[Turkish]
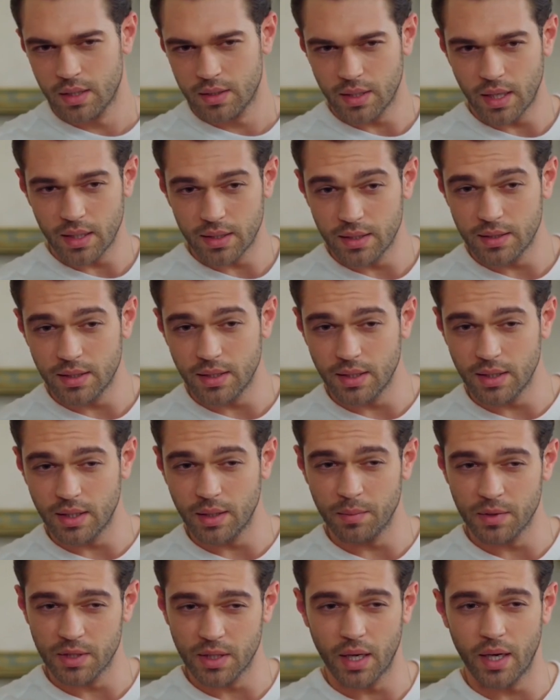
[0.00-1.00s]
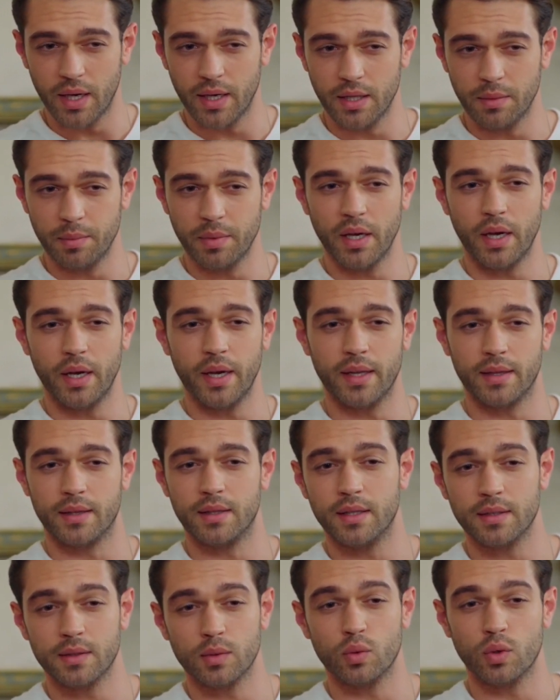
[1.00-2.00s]
Sadece ikimize ait bir hayat
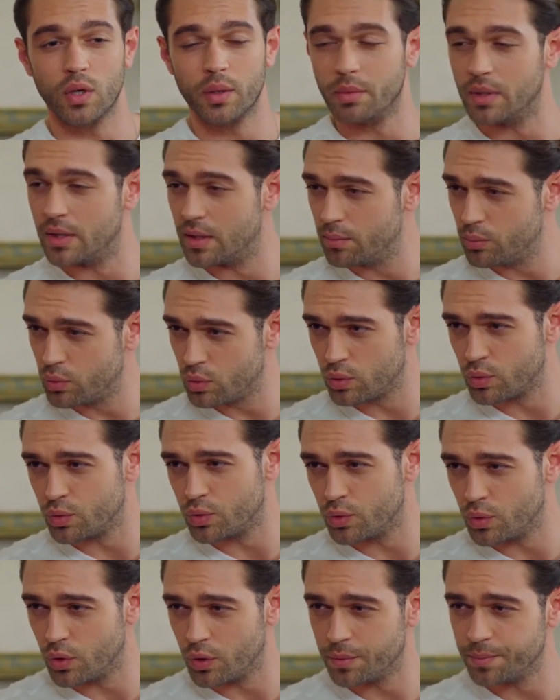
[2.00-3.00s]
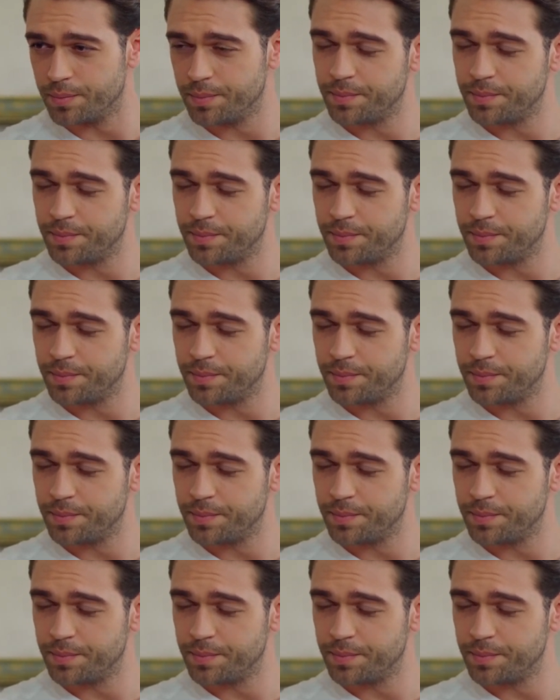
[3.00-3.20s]
nasıl kurabilirim bunu düşünüyorum.